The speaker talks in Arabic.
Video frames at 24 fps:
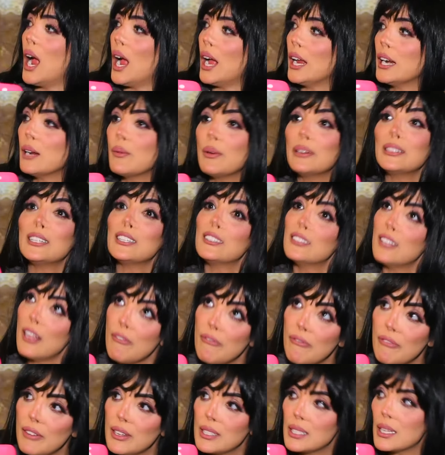انا بقيت
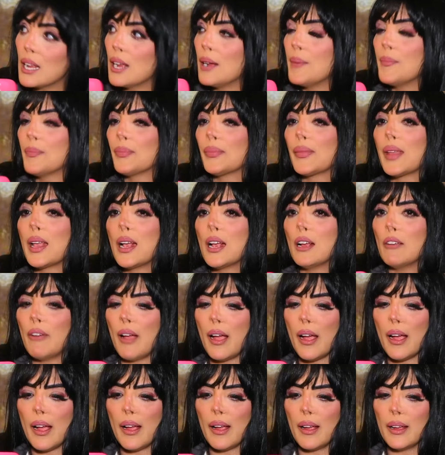اتنفس
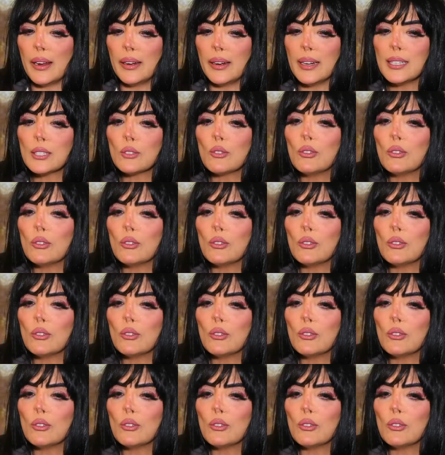فالناس